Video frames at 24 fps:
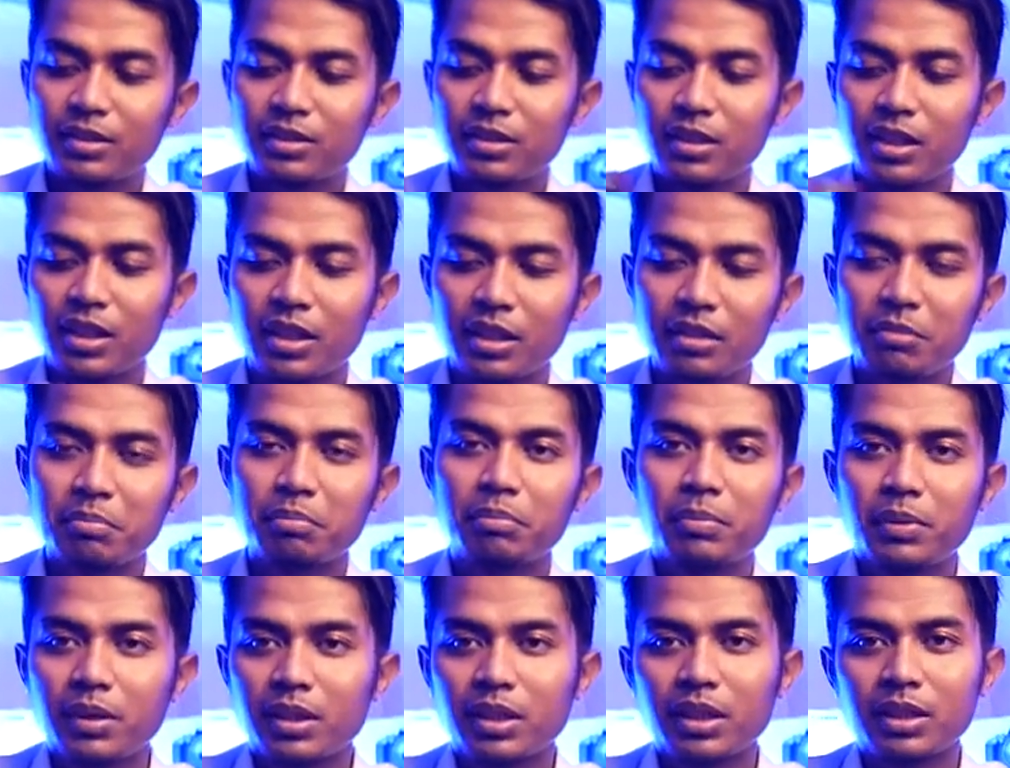sangat
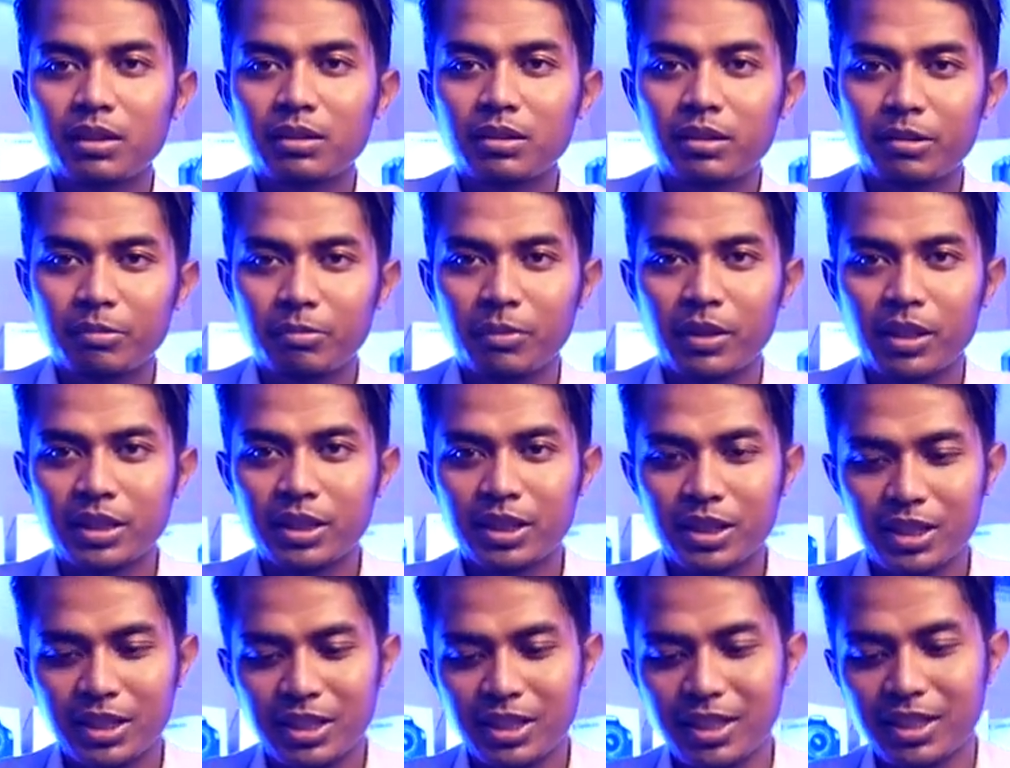berat
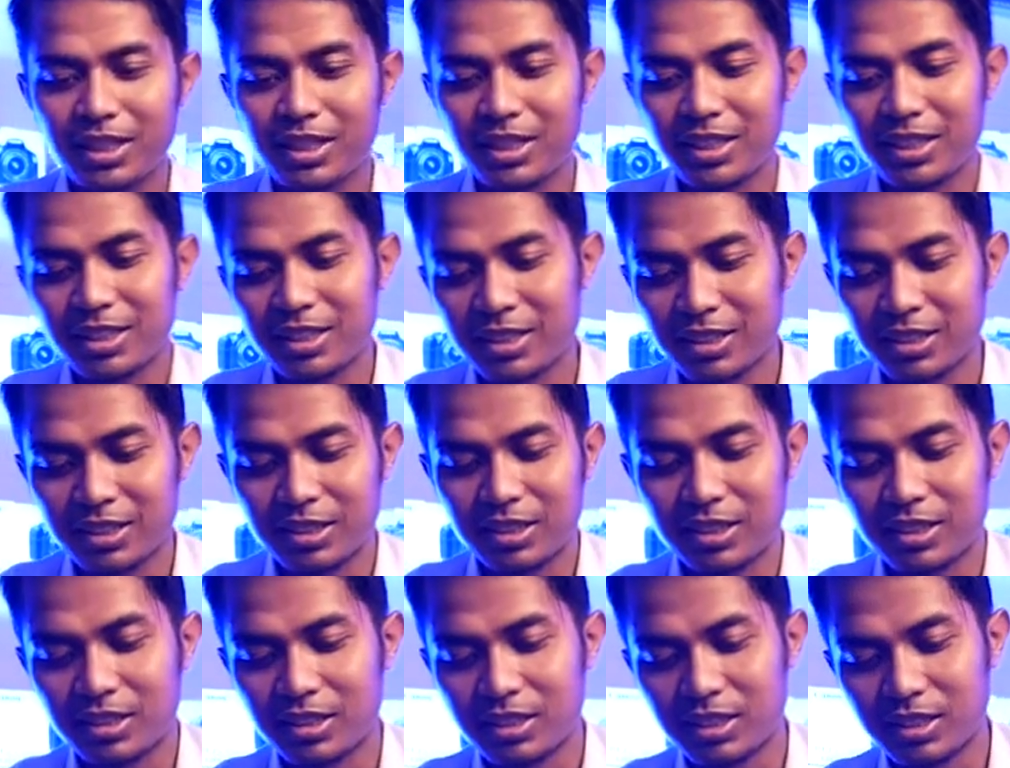banget
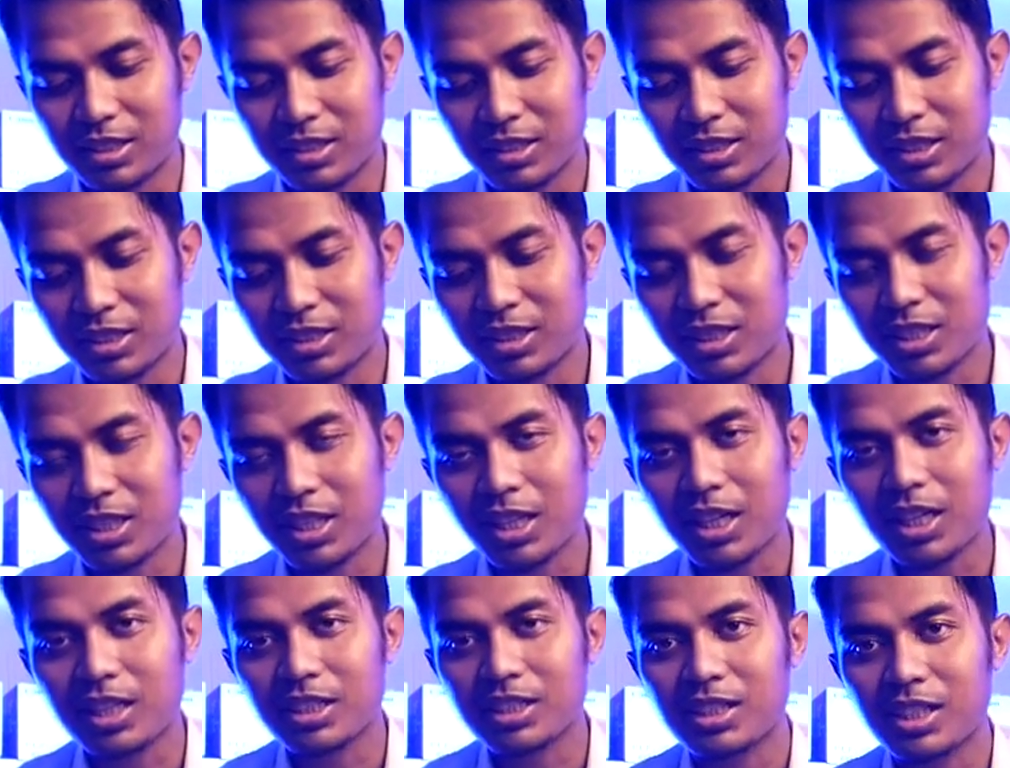eh, jadi
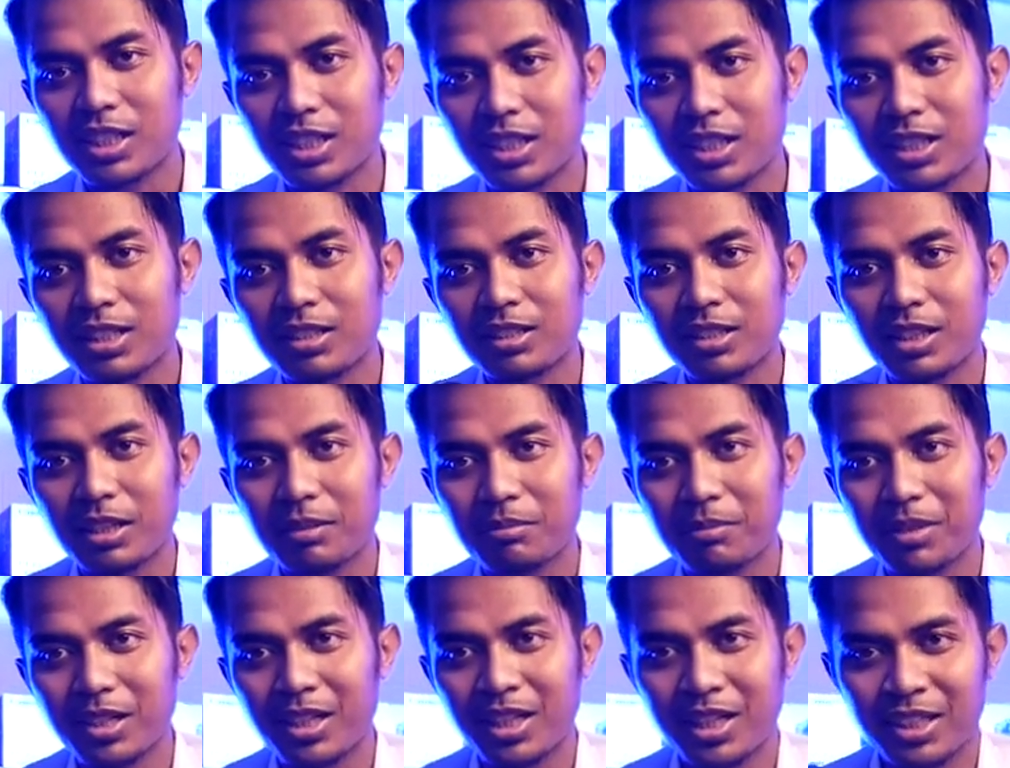kerasa
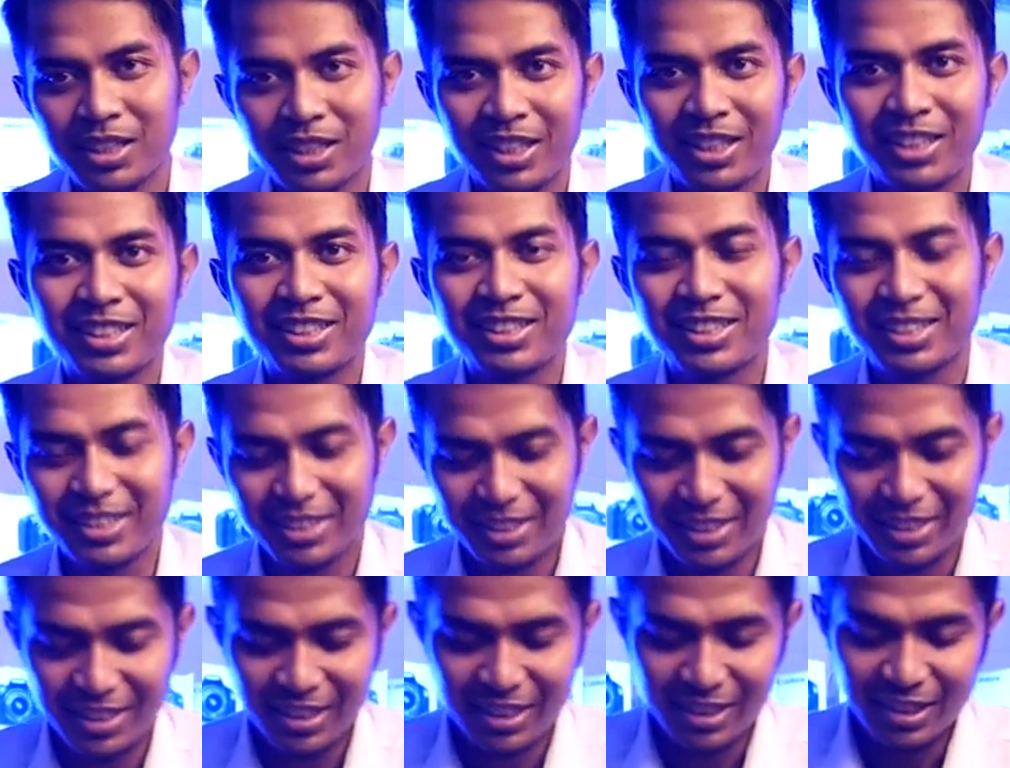kameranya
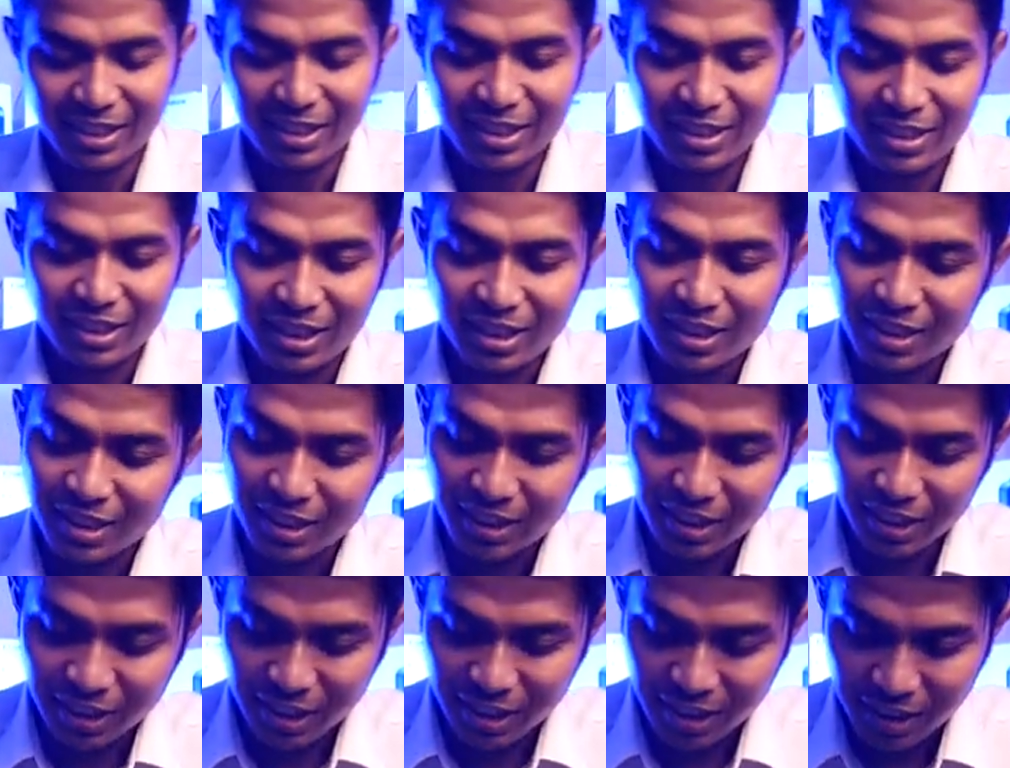
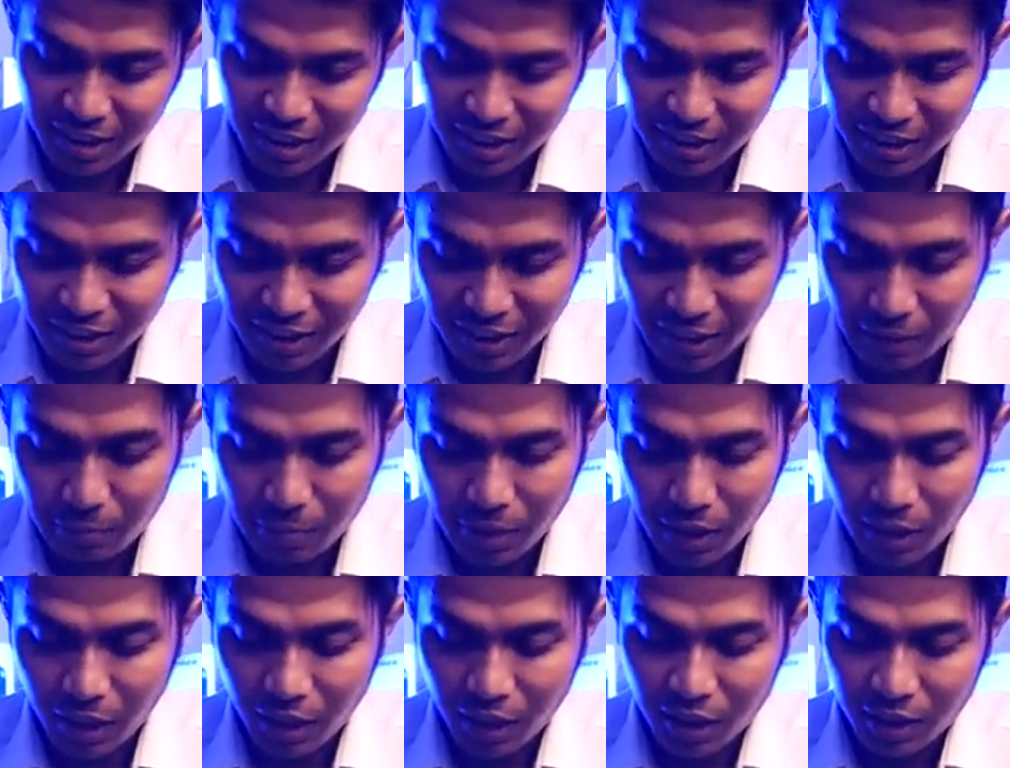jadi
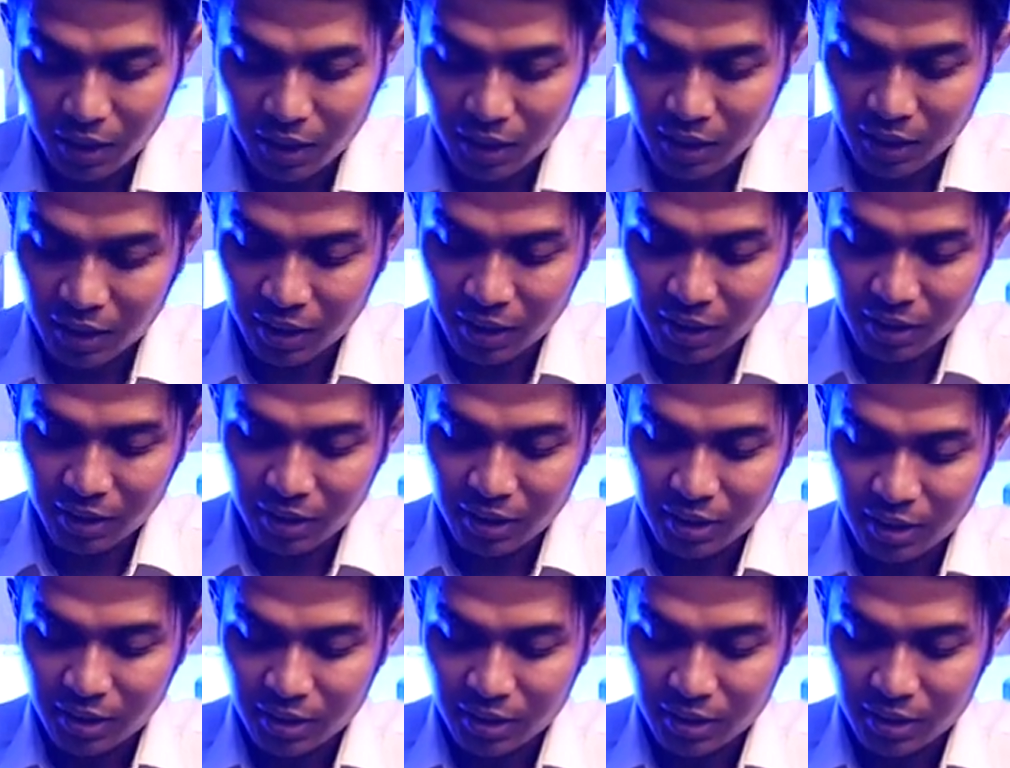kamera ini